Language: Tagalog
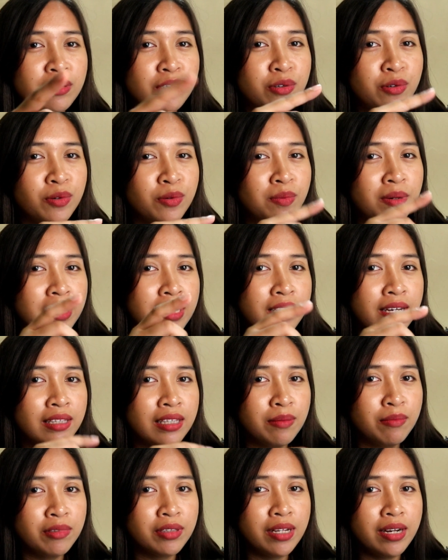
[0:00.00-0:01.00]
So,
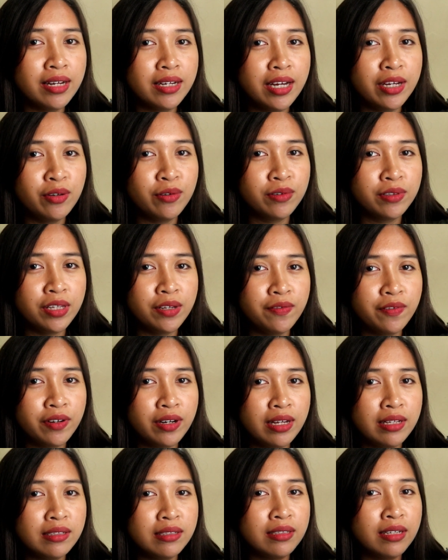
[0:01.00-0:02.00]
makikita mo talaga yung
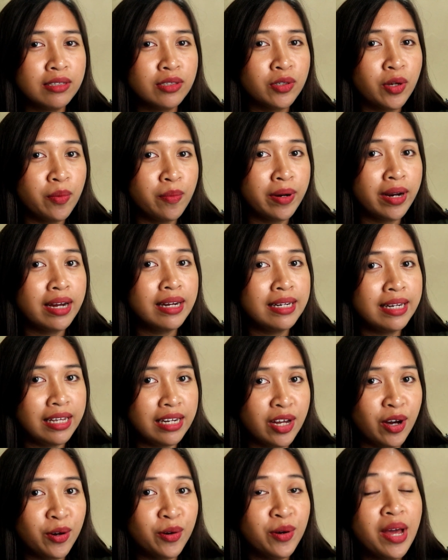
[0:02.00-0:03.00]
difference na sobrang
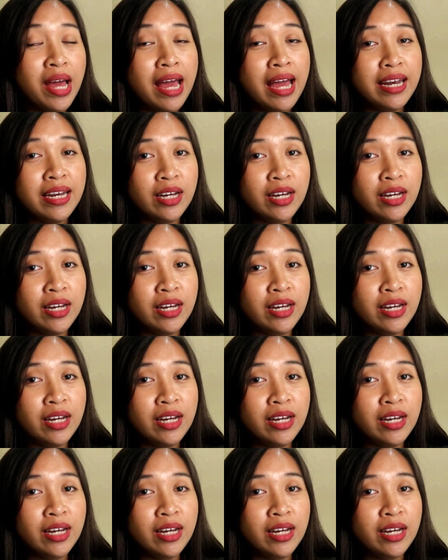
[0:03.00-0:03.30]
linaw